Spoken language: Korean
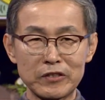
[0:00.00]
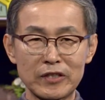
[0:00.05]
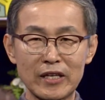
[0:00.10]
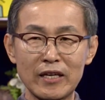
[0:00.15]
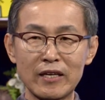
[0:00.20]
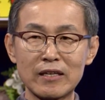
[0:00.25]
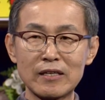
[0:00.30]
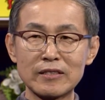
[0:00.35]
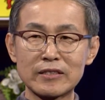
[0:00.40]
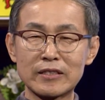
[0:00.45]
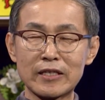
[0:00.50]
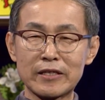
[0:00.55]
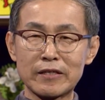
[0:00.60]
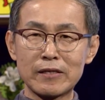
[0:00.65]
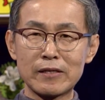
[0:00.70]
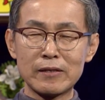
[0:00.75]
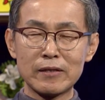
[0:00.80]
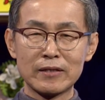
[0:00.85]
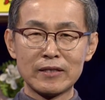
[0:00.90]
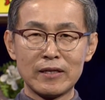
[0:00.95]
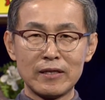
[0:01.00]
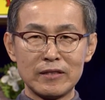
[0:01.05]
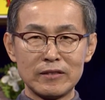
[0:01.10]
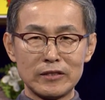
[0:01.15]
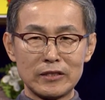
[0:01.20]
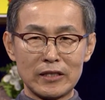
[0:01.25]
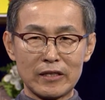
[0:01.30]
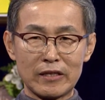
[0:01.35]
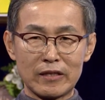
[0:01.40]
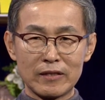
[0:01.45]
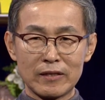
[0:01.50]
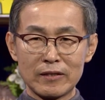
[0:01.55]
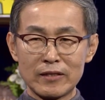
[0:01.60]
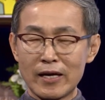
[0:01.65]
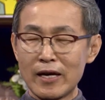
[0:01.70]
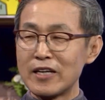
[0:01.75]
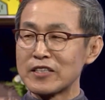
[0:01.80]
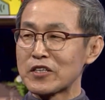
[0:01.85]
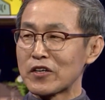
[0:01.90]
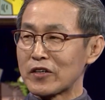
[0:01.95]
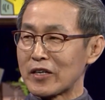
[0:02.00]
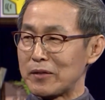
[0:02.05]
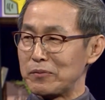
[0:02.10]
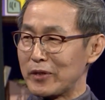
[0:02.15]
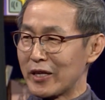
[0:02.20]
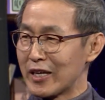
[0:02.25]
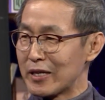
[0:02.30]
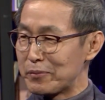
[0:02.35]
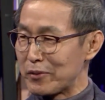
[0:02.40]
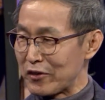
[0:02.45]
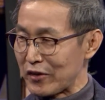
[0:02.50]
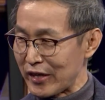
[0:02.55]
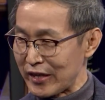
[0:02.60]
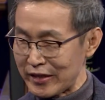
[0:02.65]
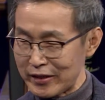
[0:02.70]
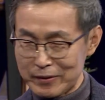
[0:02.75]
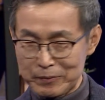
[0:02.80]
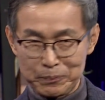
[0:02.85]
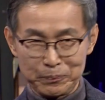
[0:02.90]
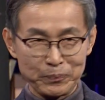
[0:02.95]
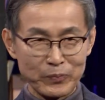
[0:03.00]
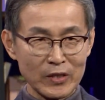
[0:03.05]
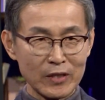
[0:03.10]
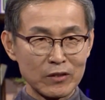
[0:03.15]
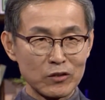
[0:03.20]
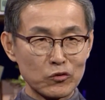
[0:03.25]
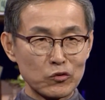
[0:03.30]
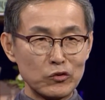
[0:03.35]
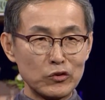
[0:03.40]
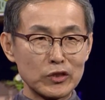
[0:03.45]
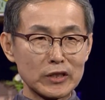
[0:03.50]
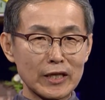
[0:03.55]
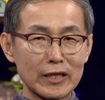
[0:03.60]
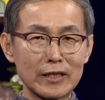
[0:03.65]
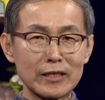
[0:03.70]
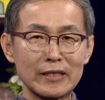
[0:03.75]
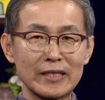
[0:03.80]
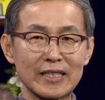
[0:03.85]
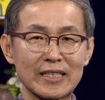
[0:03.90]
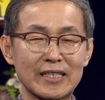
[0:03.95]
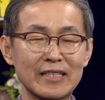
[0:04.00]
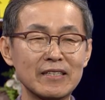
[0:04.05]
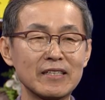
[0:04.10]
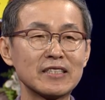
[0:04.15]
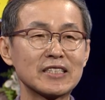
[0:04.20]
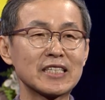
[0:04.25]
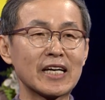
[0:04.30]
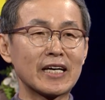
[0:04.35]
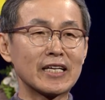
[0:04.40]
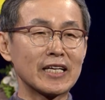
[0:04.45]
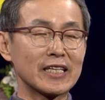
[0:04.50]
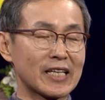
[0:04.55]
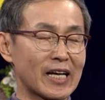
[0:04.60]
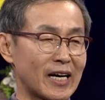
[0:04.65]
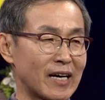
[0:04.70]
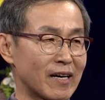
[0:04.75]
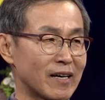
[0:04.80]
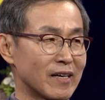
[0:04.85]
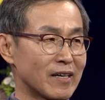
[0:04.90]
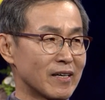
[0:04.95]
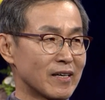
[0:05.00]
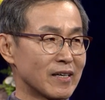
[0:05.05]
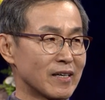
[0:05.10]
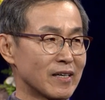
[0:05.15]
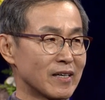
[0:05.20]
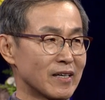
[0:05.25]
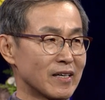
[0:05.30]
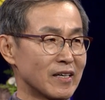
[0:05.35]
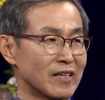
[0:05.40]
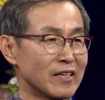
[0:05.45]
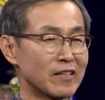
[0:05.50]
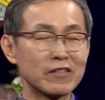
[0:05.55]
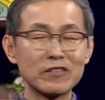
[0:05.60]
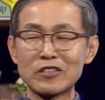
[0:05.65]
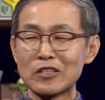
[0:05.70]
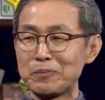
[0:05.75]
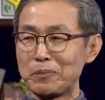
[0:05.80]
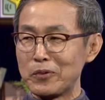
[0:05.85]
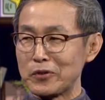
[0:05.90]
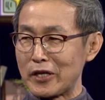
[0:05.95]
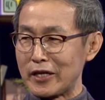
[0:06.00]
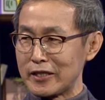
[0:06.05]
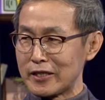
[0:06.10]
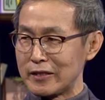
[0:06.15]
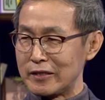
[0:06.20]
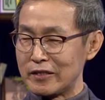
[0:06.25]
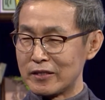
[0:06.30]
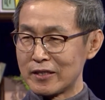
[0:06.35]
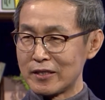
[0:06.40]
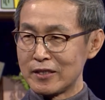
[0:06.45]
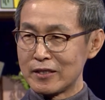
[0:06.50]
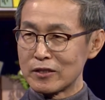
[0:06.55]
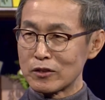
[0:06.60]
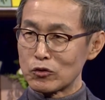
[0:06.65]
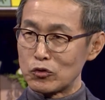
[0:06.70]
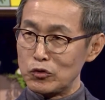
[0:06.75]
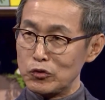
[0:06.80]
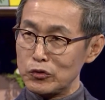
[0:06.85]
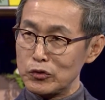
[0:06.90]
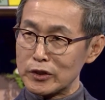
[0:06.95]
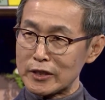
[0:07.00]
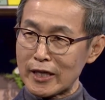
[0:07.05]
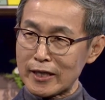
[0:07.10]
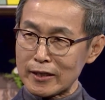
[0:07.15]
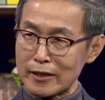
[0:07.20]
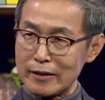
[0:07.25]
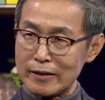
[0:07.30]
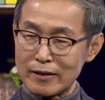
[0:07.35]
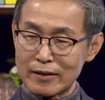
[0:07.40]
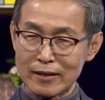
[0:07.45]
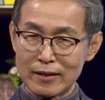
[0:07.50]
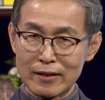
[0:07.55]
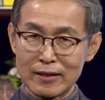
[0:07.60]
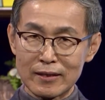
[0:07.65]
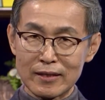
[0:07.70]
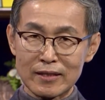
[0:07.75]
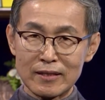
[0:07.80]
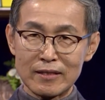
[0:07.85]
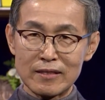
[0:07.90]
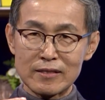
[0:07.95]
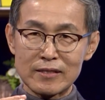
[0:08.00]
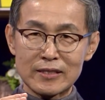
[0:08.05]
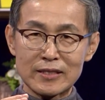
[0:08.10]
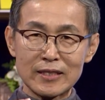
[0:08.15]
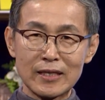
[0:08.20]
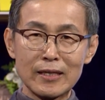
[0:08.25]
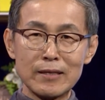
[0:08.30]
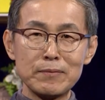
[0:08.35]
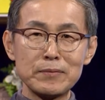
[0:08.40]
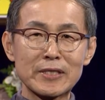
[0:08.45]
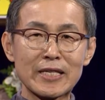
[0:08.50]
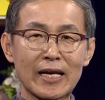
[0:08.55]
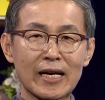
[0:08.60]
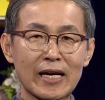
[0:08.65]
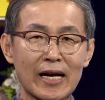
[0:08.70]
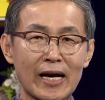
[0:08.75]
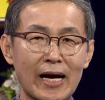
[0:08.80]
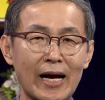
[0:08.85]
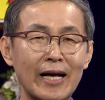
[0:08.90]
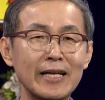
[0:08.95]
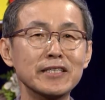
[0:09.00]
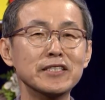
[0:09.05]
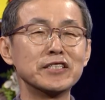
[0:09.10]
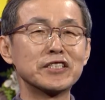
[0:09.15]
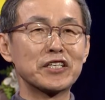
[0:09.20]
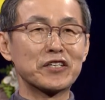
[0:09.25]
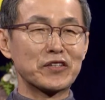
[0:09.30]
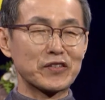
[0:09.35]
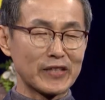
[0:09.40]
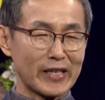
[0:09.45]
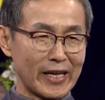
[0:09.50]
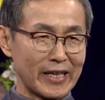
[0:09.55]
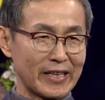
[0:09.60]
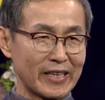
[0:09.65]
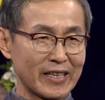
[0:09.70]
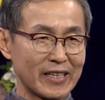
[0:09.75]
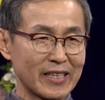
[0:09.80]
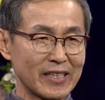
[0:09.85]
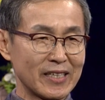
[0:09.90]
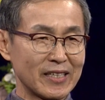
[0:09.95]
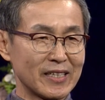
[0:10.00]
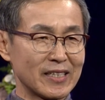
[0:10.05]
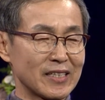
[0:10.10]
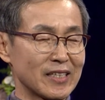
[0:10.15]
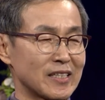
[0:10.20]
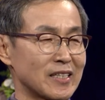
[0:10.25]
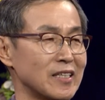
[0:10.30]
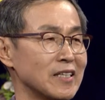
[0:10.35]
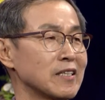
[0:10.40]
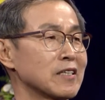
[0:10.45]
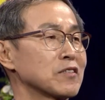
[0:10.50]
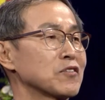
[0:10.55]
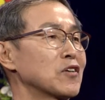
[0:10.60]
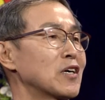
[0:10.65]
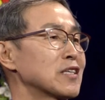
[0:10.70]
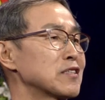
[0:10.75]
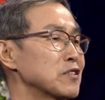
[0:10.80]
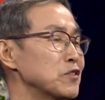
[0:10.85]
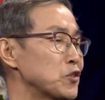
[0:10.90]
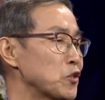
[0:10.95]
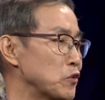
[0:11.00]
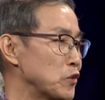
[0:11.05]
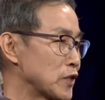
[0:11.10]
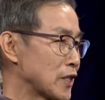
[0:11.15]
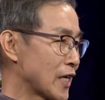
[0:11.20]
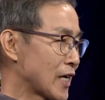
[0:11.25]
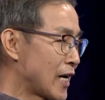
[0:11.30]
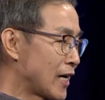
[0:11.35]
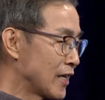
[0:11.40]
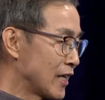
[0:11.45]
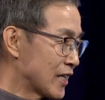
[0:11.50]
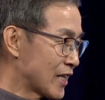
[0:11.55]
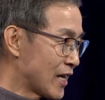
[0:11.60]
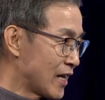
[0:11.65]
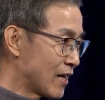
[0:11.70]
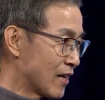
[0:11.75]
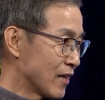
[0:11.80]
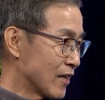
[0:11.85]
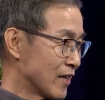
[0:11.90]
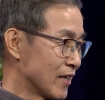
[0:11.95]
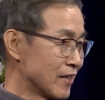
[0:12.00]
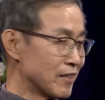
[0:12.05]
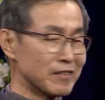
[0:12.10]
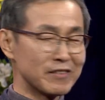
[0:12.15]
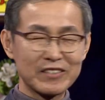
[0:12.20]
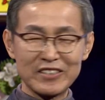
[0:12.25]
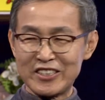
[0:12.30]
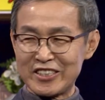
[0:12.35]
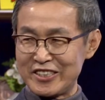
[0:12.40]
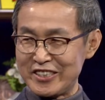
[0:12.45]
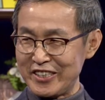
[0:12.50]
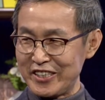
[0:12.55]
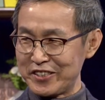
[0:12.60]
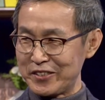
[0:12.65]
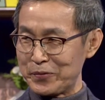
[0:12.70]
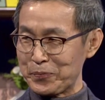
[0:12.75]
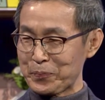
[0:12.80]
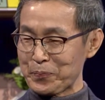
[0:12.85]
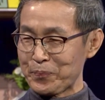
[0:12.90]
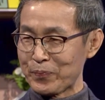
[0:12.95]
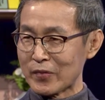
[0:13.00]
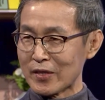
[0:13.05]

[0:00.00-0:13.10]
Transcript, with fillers: 저 네 글자를 이제 해석을 한번 해볼게요. 군자는 그릇이 아니다 이런 뜻보다는 군자는 그 쓰임새가 한정된 그릇과 같은 존재가 아니다. 이런 뜻이지요.